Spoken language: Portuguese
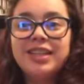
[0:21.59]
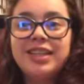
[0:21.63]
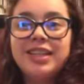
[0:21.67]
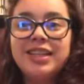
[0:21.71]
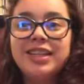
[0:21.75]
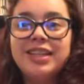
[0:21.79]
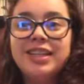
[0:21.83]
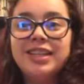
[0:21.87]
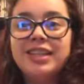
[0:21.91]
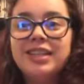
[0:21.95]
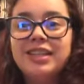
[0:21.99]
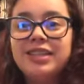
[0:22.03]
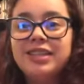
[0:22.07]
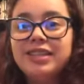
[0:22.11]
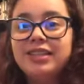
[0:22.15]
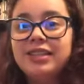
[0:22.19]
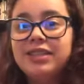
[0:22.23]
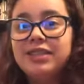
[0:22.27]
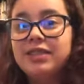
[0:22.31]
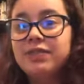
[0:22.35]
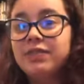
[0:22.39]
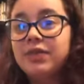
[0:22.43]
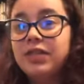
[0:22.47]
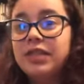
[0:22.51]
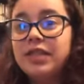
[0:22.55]
E
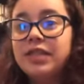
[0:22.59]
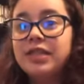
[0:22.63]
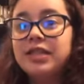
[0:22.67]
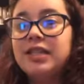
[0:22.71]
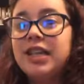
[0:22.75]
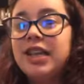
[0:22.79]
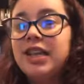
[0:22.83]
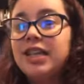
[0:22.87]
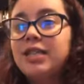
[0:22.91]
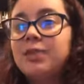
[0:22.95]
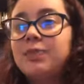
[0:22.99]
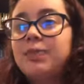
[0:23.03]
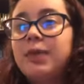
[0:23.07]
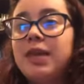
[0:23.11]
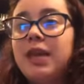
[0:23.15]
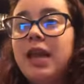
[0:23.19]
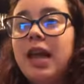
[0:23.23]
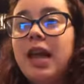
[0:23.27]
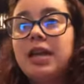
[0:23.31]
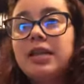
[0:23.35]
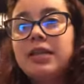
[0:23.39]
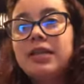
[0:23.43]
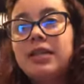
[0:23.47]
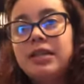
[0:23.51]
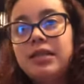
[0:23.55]
se vocês têm
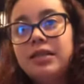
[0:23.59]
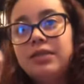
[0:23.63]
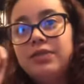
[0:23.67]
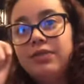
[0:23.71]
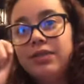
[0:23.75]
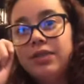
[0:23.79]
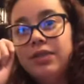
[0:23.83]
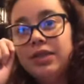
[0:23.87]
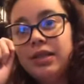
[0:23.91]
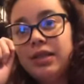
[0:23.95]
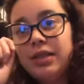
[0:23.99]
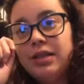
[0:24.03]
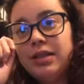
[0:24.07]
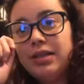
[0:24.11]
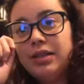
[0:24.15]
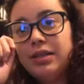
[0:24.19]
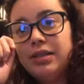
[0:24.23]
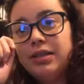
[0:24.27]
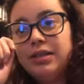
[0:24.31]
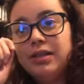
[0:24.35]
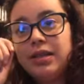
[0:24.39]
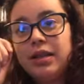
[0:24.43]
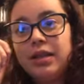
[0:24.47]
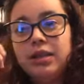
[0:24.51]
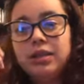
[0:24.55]
experiência, se vocês
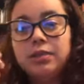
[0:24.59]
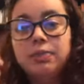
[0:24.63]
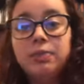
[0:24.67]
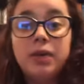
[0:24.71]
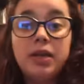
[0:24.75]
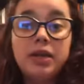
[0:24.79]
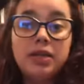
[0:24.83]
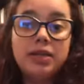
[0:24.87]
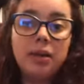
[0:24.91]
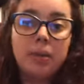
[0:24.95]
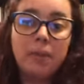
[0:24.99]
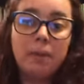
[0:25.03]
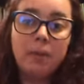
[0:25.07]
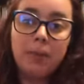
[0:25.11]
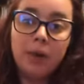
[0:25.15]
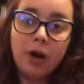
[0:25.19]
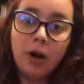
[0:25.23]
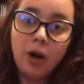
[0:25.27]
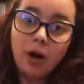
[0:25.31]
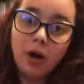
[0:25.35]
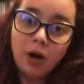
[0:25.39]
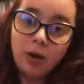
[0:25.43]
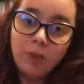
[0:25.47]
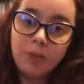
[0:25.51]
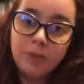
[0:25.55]
têm experiência
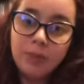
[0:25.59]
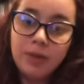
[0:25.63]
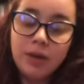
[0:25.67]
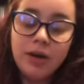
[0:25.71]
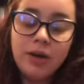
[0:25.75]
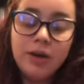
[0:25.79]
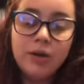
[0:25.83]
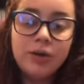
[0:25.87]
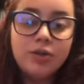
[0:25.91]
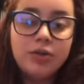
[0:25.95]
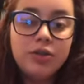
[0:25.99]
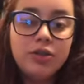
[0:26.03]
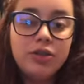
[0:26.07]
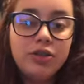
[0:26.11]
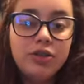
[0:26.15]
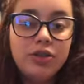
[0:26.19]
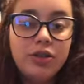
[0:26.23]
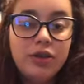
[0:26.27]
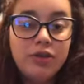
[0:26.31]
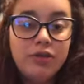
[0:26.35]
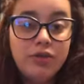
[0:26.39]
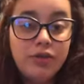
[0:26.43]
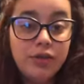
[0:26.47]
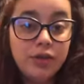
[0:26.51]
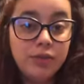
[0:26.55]
própria ou se
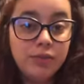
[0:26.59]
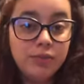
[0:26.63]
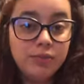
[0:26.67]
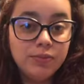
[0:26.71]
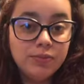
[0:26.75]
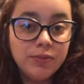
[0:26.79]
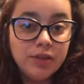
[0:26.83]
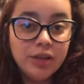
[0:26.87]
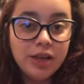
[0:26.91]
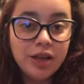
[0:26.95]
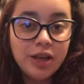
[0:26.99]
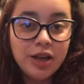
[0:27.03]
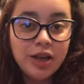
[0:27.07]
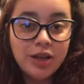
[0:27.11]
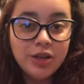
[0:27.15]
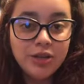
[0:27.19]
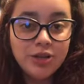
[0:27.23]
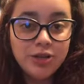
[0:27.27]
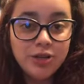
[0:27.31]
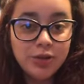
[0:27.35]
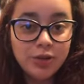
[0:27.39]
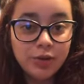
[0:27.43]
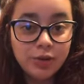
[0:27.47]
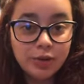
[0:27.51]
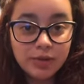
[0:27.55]
já viram
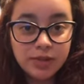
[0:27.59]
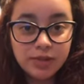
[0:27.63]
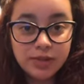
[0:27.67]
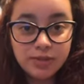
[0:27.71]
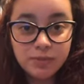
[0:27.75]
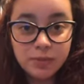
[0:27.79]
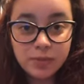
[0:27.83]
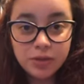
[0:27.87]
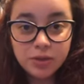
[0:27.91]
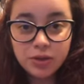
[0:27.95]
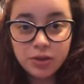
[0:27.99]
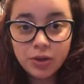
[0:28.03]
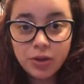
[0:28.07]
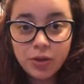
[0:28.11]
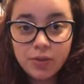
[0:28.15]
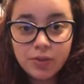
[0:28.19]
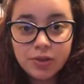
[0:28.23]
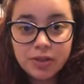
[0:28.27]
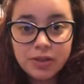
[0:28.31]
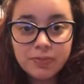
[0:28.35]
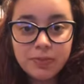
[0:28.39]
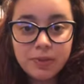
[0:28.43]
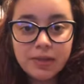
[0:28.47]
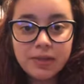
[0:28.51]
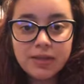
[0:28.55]
de outras
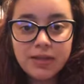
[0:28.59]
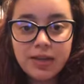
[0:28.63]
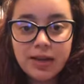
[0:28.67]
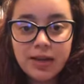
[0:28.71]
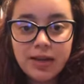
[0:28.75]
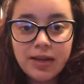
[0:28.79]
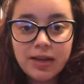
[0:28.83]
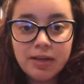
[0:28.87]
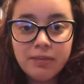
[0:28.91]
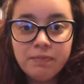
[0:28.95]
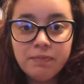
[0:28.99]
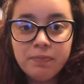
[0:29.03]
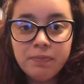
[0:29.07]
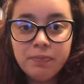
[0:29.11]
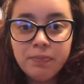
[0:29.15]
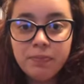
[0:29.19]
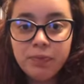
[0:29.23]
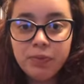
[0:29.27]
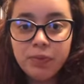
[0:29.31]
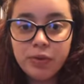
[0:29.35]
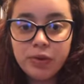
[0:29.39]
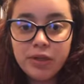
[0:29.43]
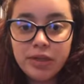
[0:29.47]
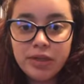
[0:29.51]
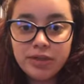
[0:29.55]
pessoas passarem
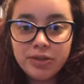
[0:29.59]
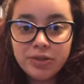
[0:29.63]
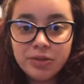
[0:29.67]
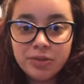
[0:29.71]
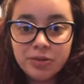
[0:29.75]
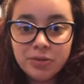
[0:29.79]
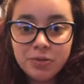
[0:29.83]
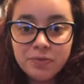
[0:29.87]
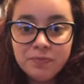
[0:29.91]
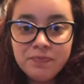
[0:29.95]
por isso.